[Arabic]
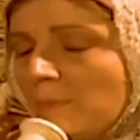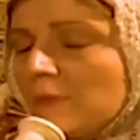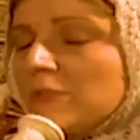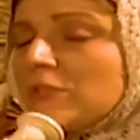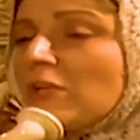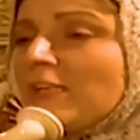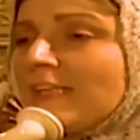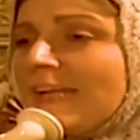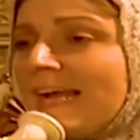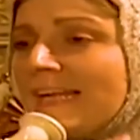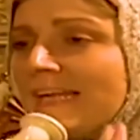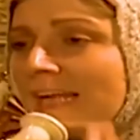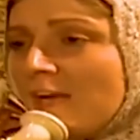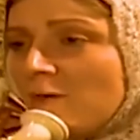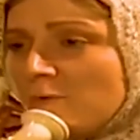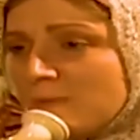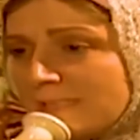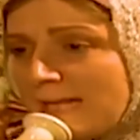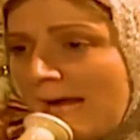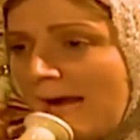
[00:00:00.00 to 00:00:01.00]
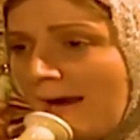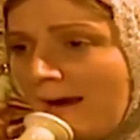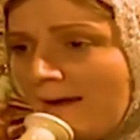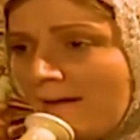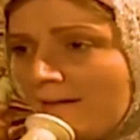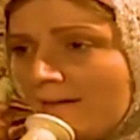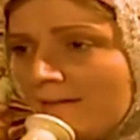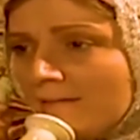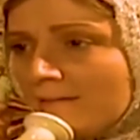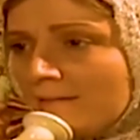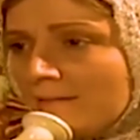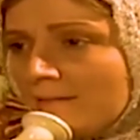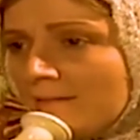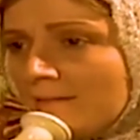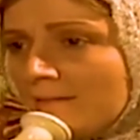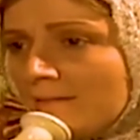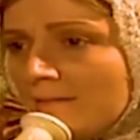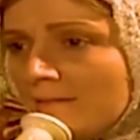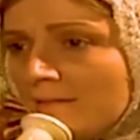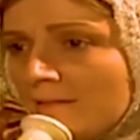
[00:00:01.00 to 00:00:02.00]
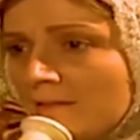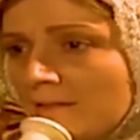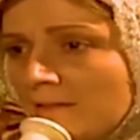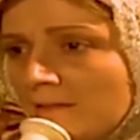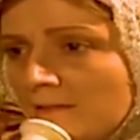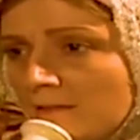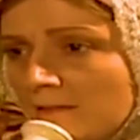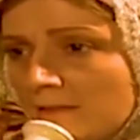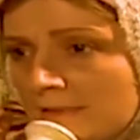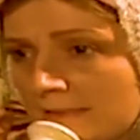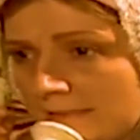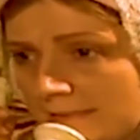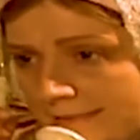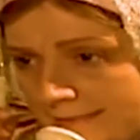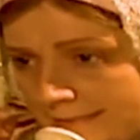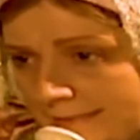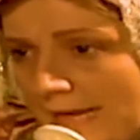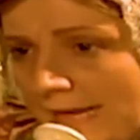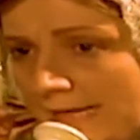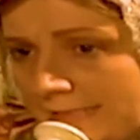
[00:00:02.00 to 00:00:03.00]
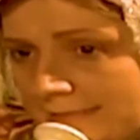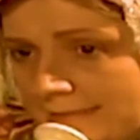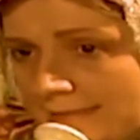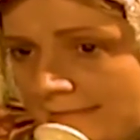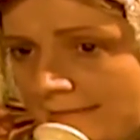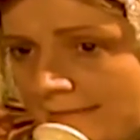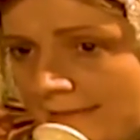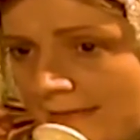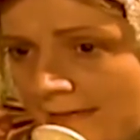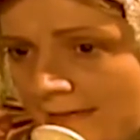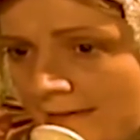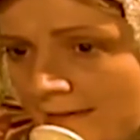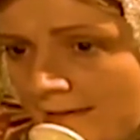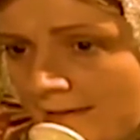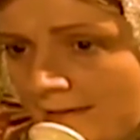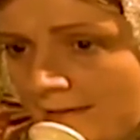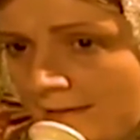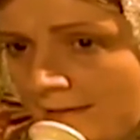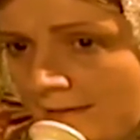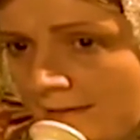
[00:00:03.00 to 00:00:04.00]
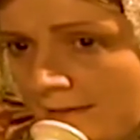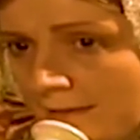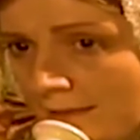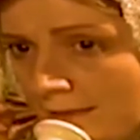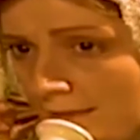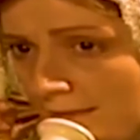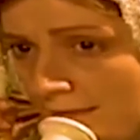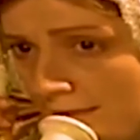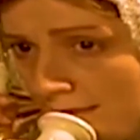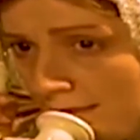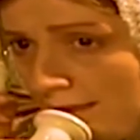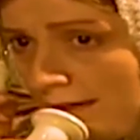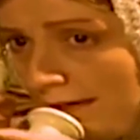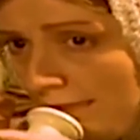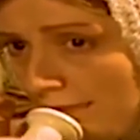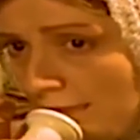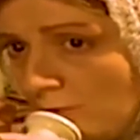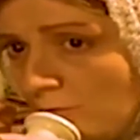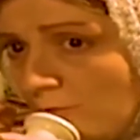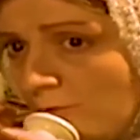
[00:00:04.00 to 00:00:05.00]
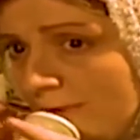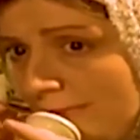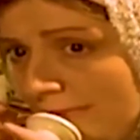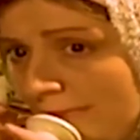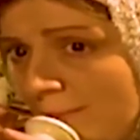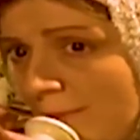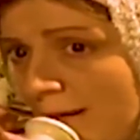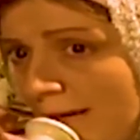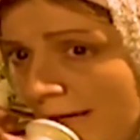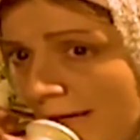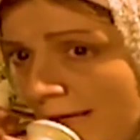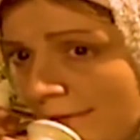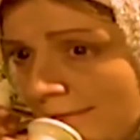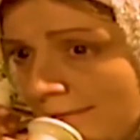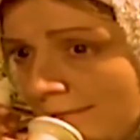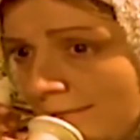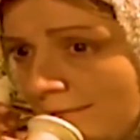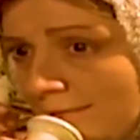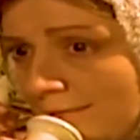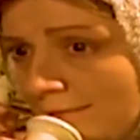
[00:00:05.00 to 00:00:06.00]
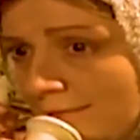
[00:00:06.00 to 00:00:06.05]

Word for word: بقصد يعني انه ساعة الساعة ستة على خطوط الإمارات